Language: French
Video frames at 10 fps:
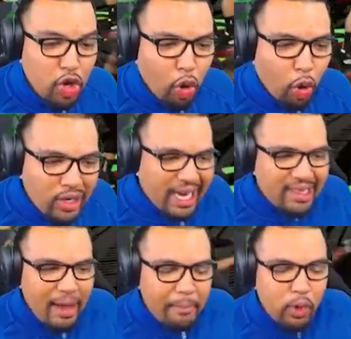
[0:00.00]
regardez
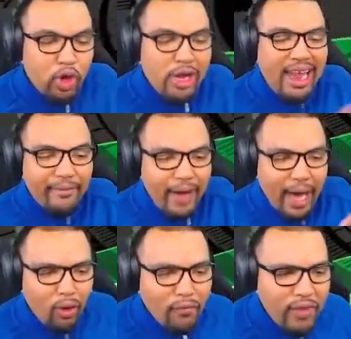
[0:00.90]
un peu,
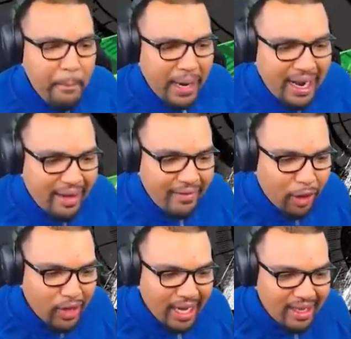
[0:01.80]
Lavar, on fait appel à Lavar,
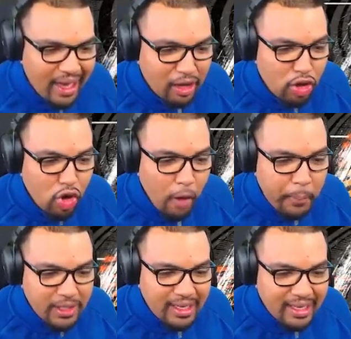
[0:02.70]
regardez, hein. le
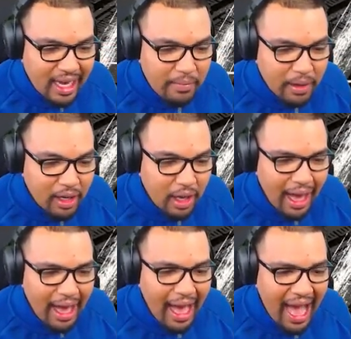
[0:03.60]
petit dribble
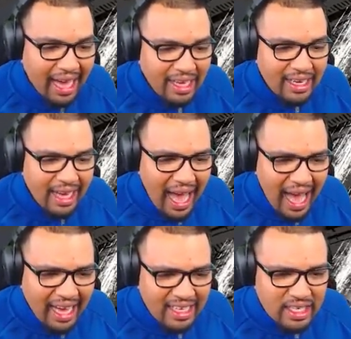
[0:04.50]
Ah
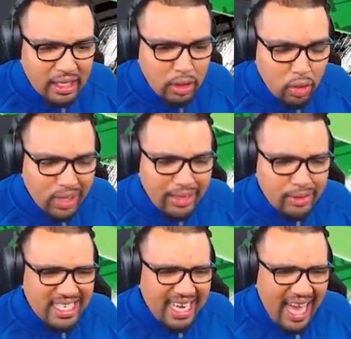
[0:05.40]
Ah Luka
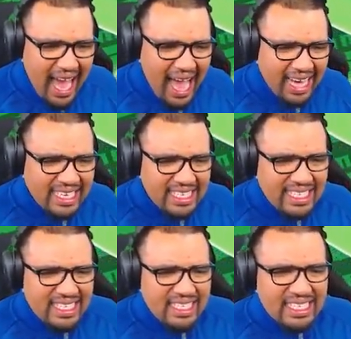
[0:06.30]
Doncic, ah
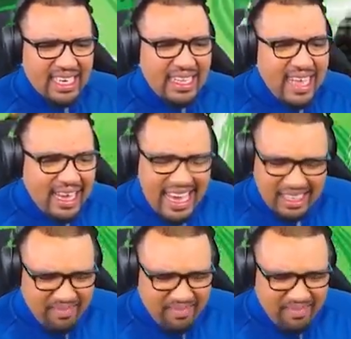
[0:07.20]
Et derrière,